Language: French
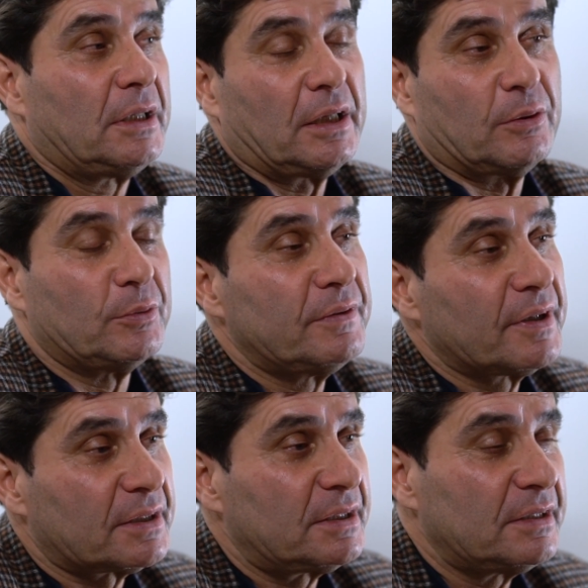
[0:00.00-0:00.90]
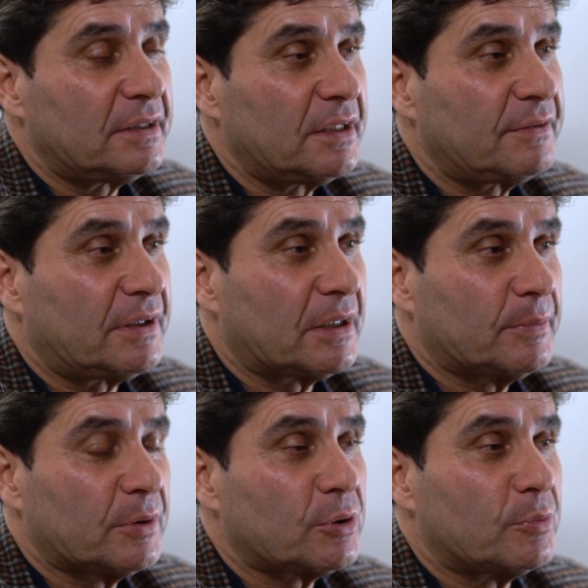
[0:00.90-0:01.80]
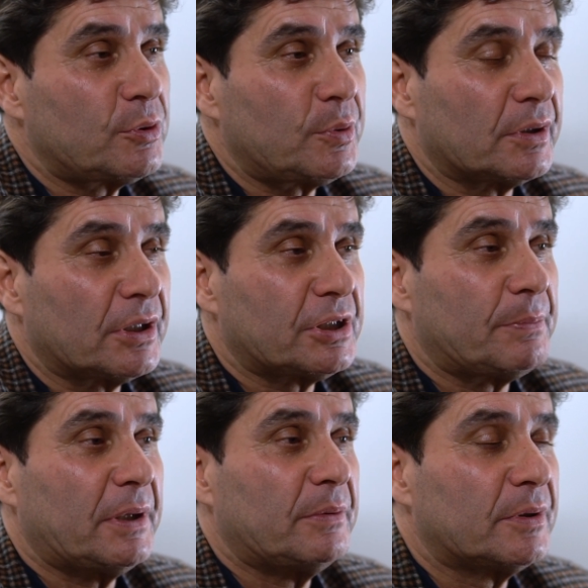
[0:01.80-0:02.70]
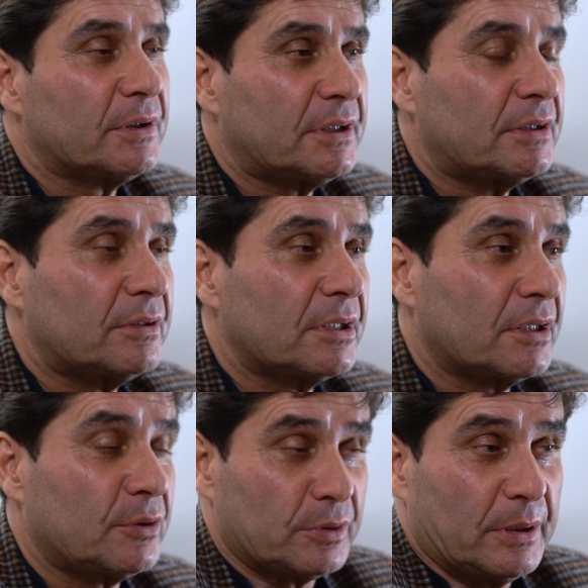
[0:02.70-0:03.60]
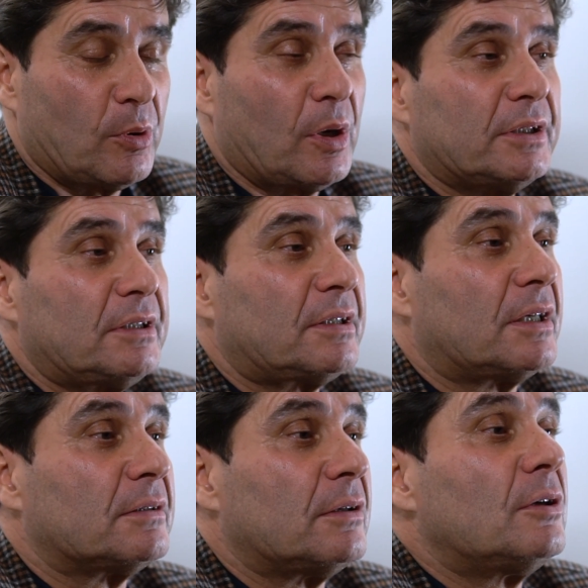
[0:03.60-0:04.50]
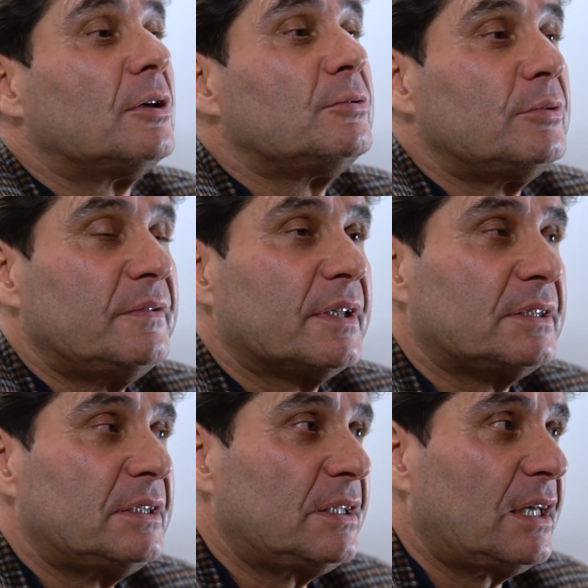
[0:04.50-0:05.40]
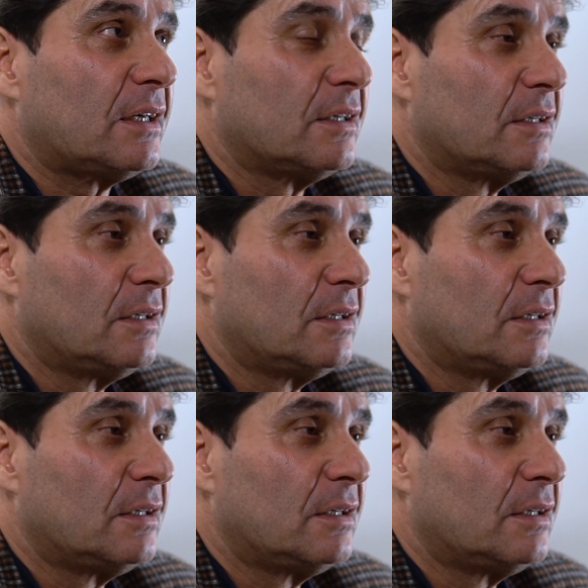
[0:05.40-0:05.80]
Et à l'université, finalement, je me suis engagé pleinement dans cette direction. D'abord en étant un universitaire,